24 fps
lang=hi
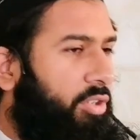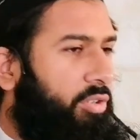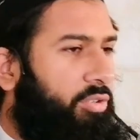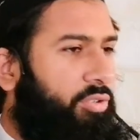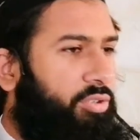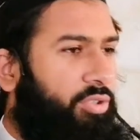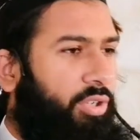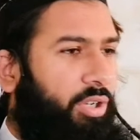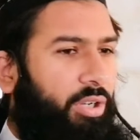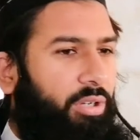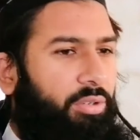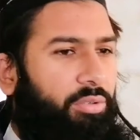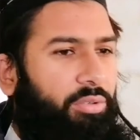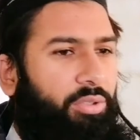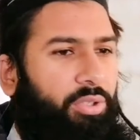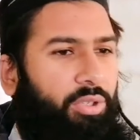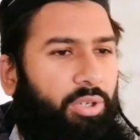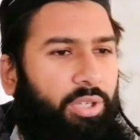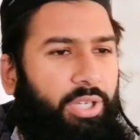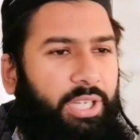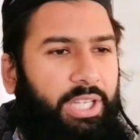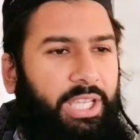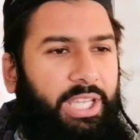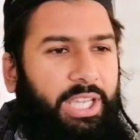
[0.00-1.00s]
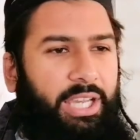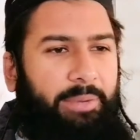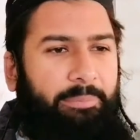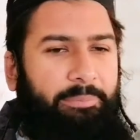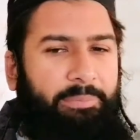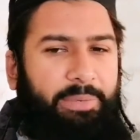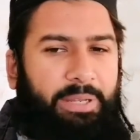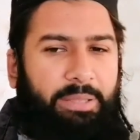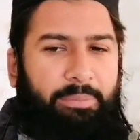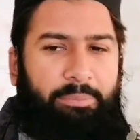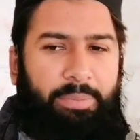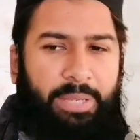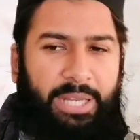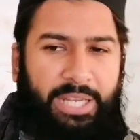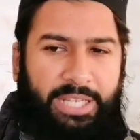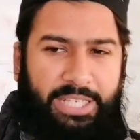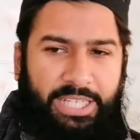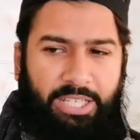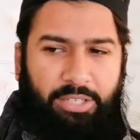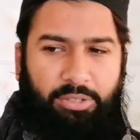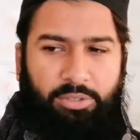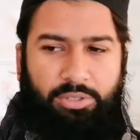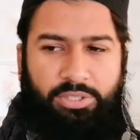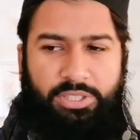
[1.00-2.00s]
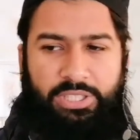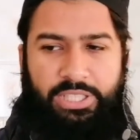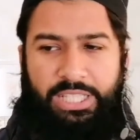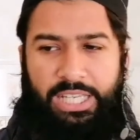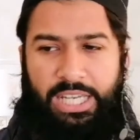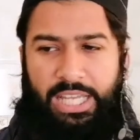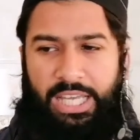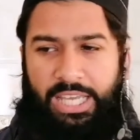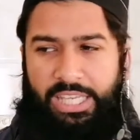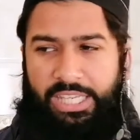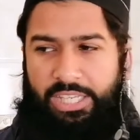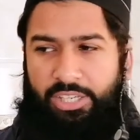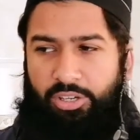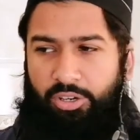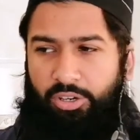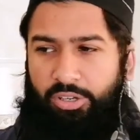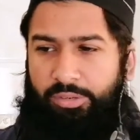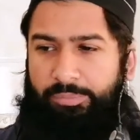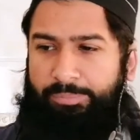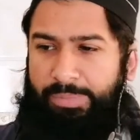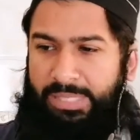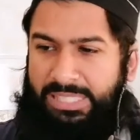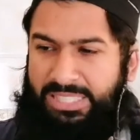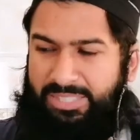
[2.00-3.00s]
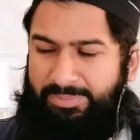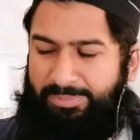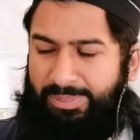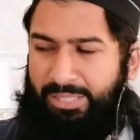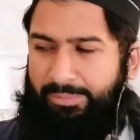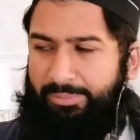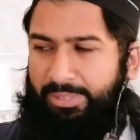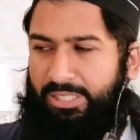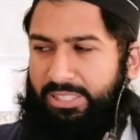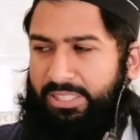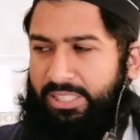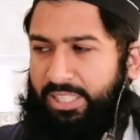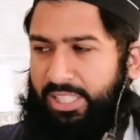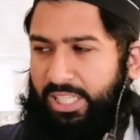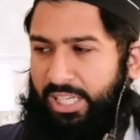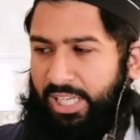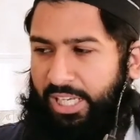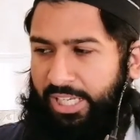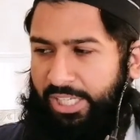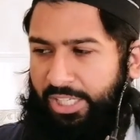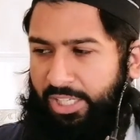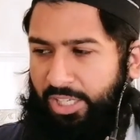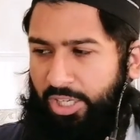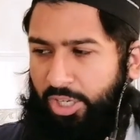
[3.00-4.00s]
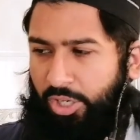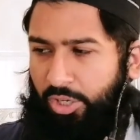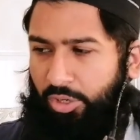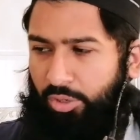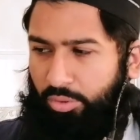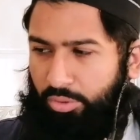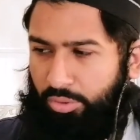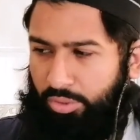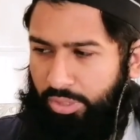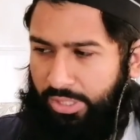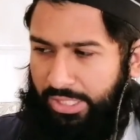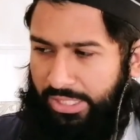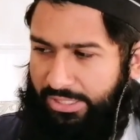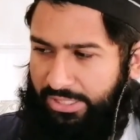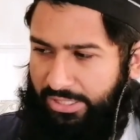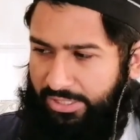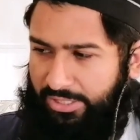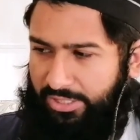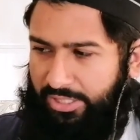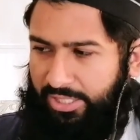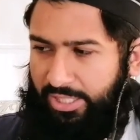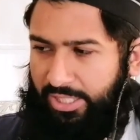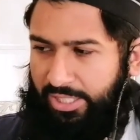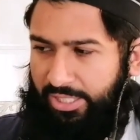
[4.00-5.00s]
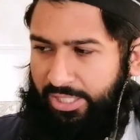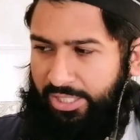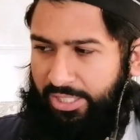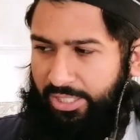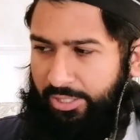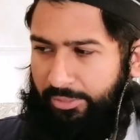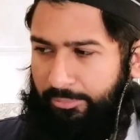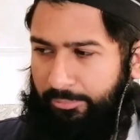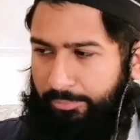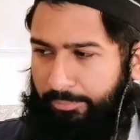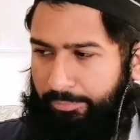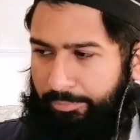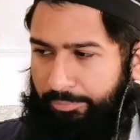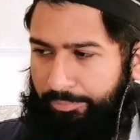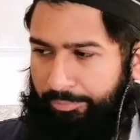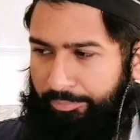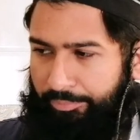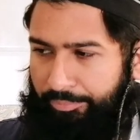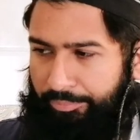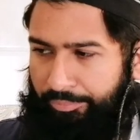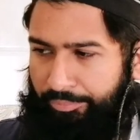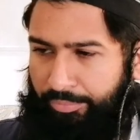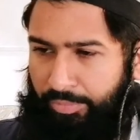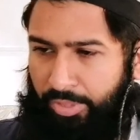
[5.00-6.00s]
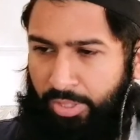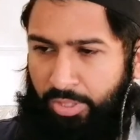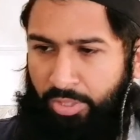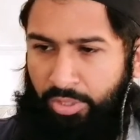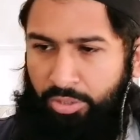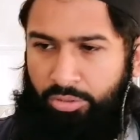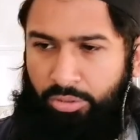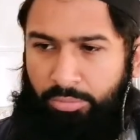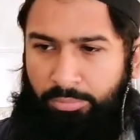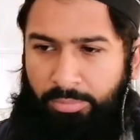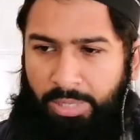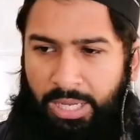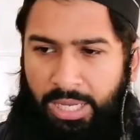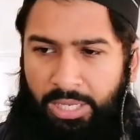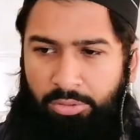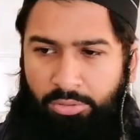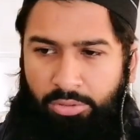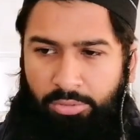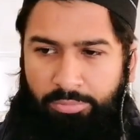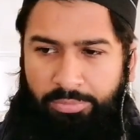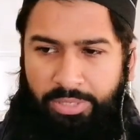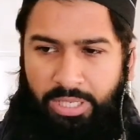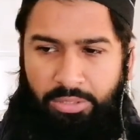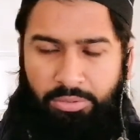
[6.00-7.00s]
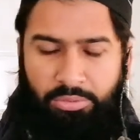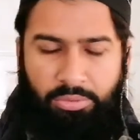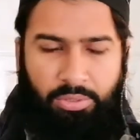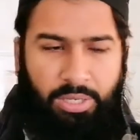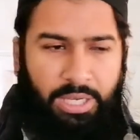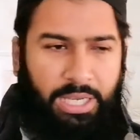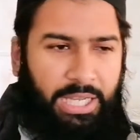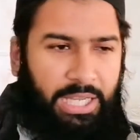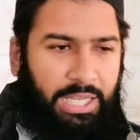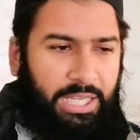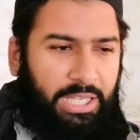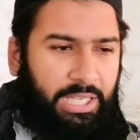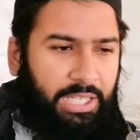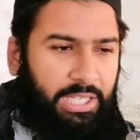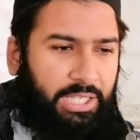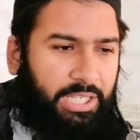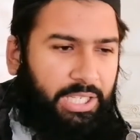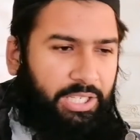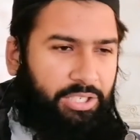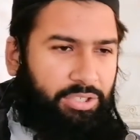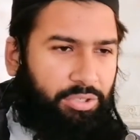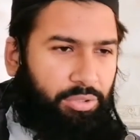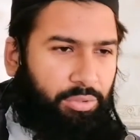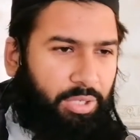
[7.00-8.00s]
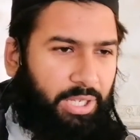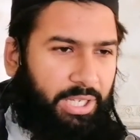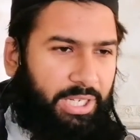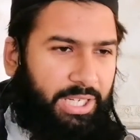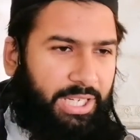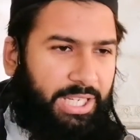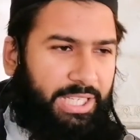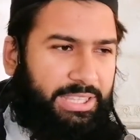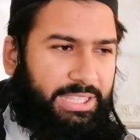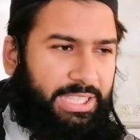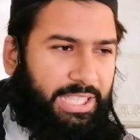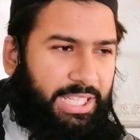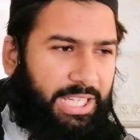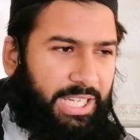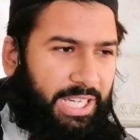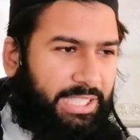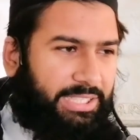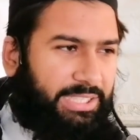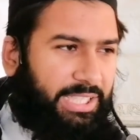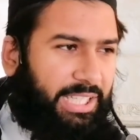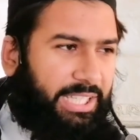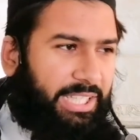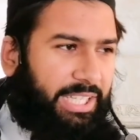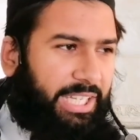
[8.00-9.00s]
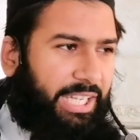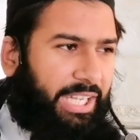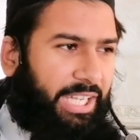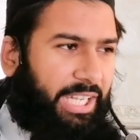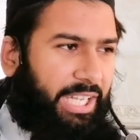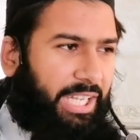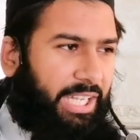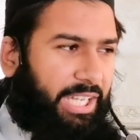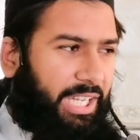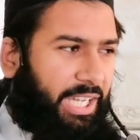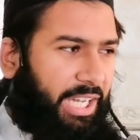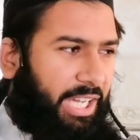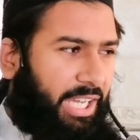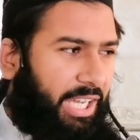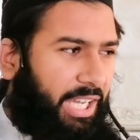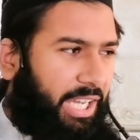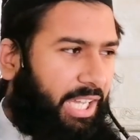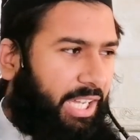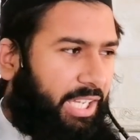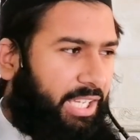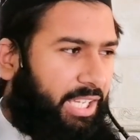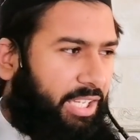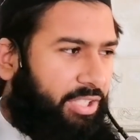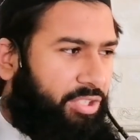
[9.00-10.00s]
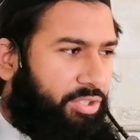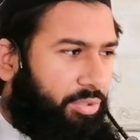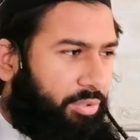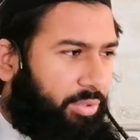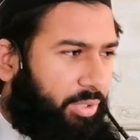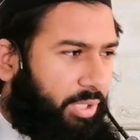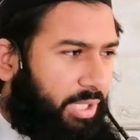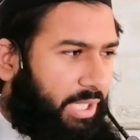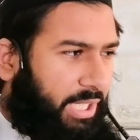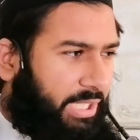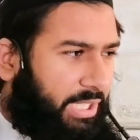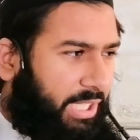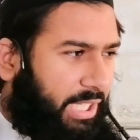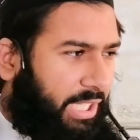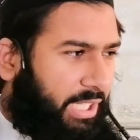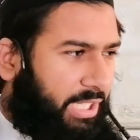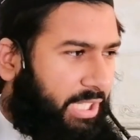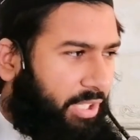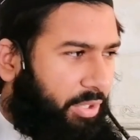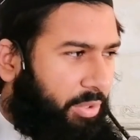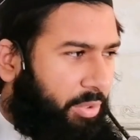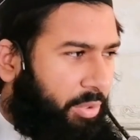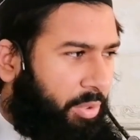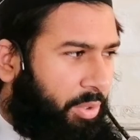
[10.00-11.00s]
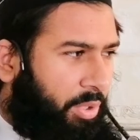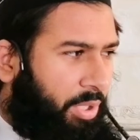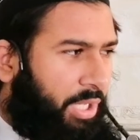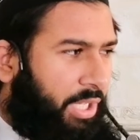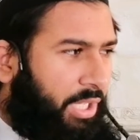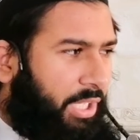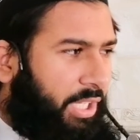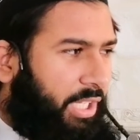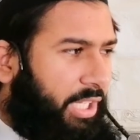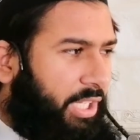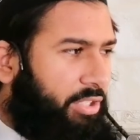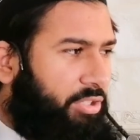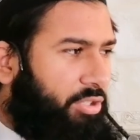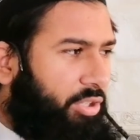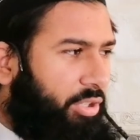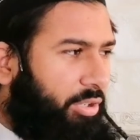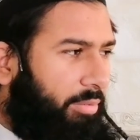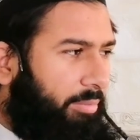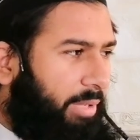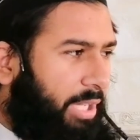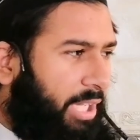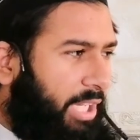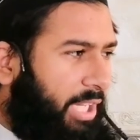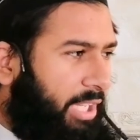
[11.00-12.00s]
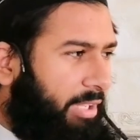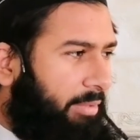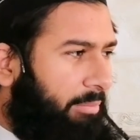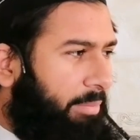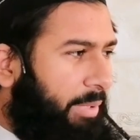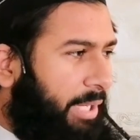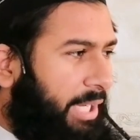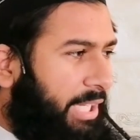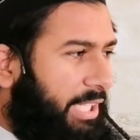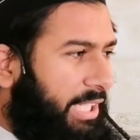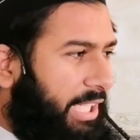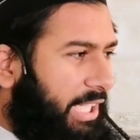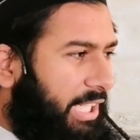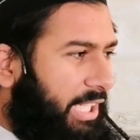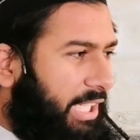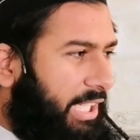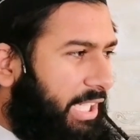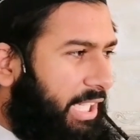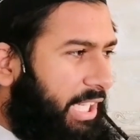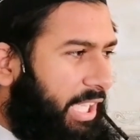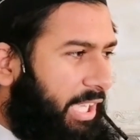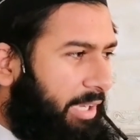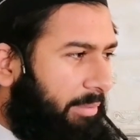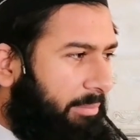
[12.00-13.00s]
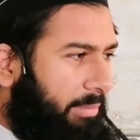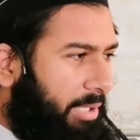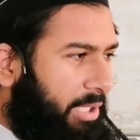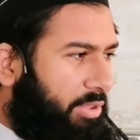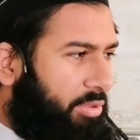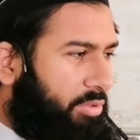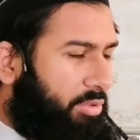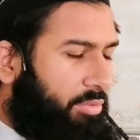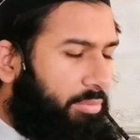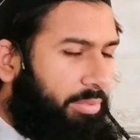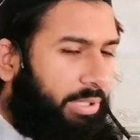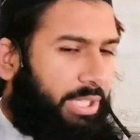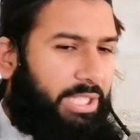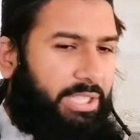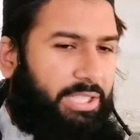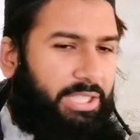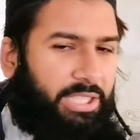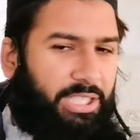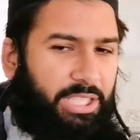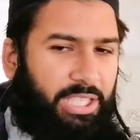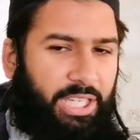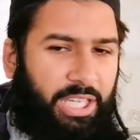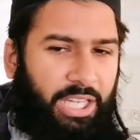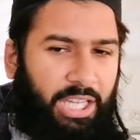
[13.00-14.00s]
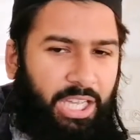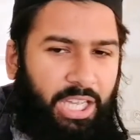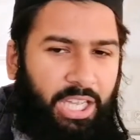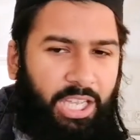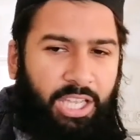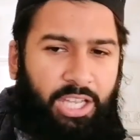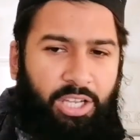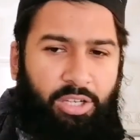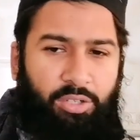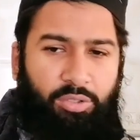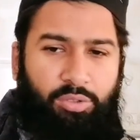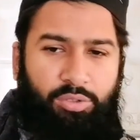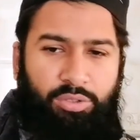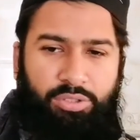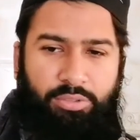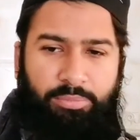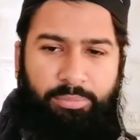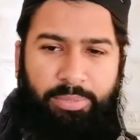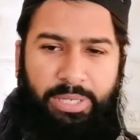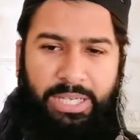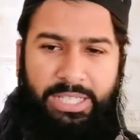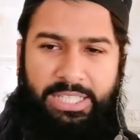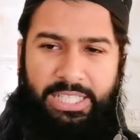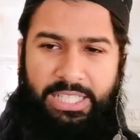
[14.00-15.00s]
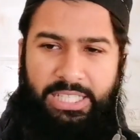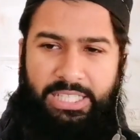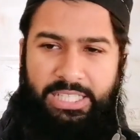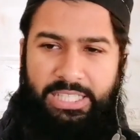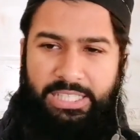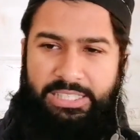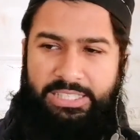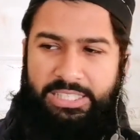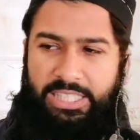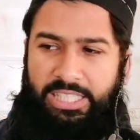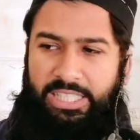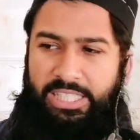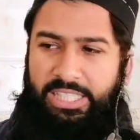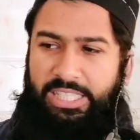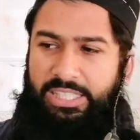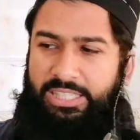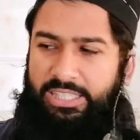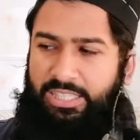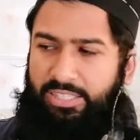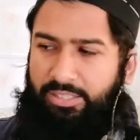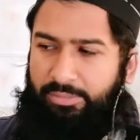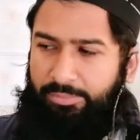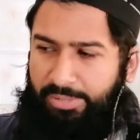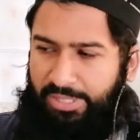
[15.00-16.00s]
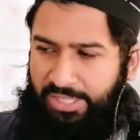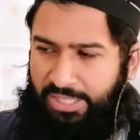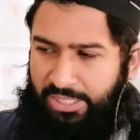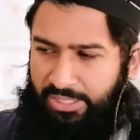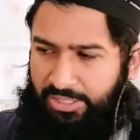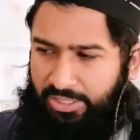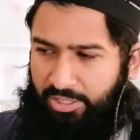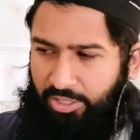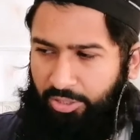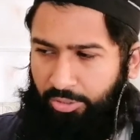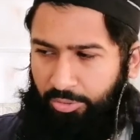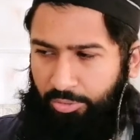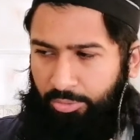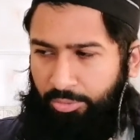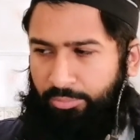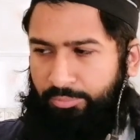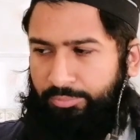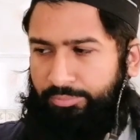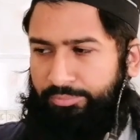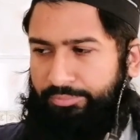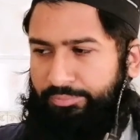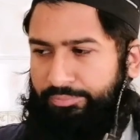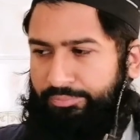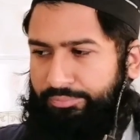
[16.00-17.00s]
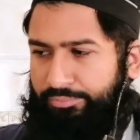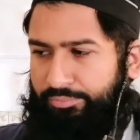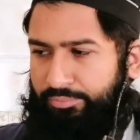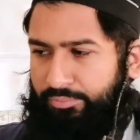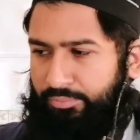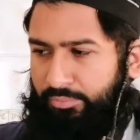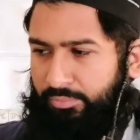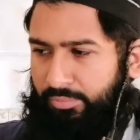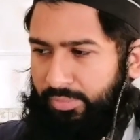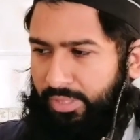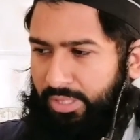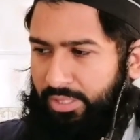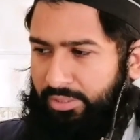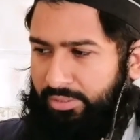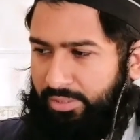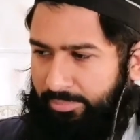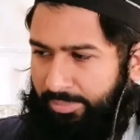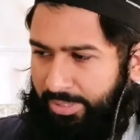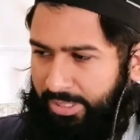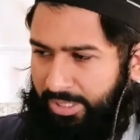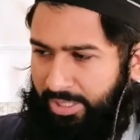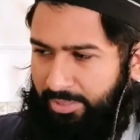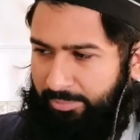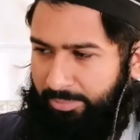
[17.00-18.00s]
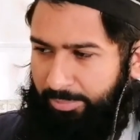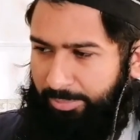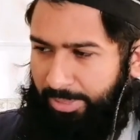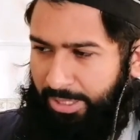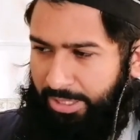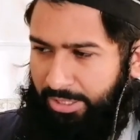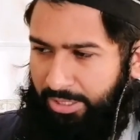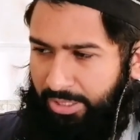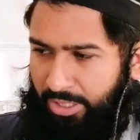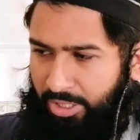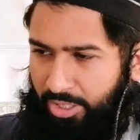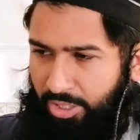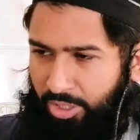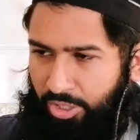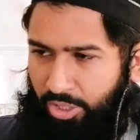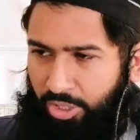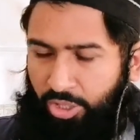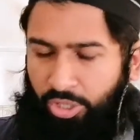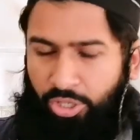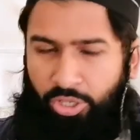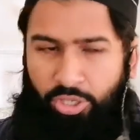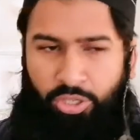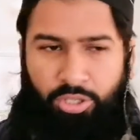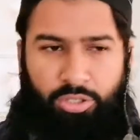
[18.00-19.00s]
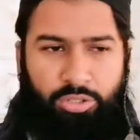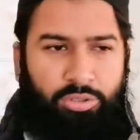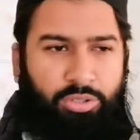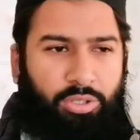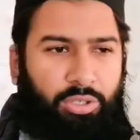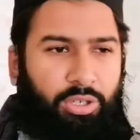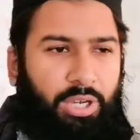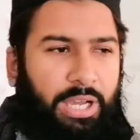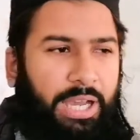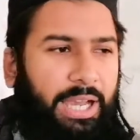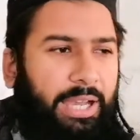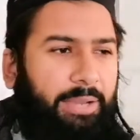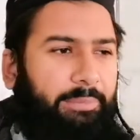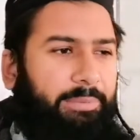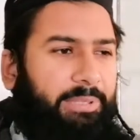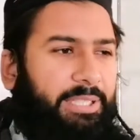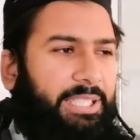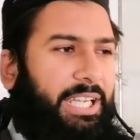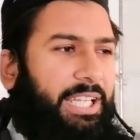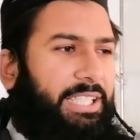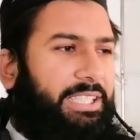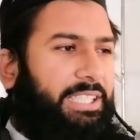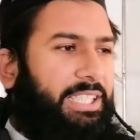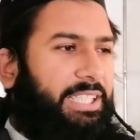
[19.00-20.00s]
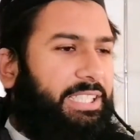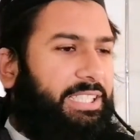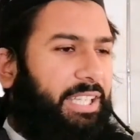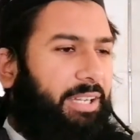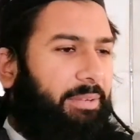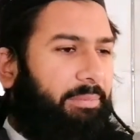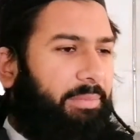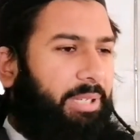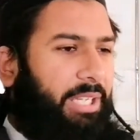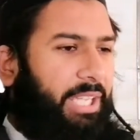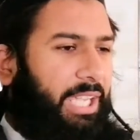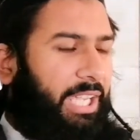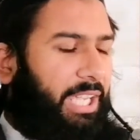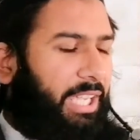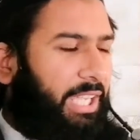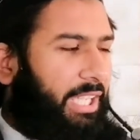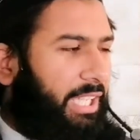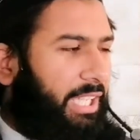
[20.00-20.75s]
जो उन्होंने अपने बेटे को सिखलाई और बचपन में सिखलाई उनका तस्करा किया तो मालूम ये हुआ कि शुक्र का तकाजा ये है कि अल्लाह का शुक्र अदा करो कि जो मैंने बेटे की नेमत तुम्हें दी है उस बेटे की सही तरबियत करो समझ रहे हैं बात तो आप हजरात के सामने